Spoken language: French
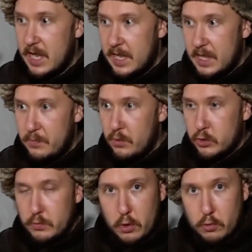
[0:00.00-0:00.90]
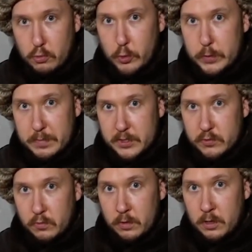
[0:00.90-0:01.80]
un appartement ou une
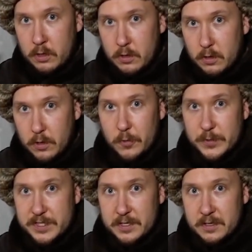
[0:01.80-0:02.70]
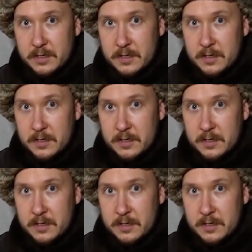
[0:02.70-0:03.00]
maison en Russie.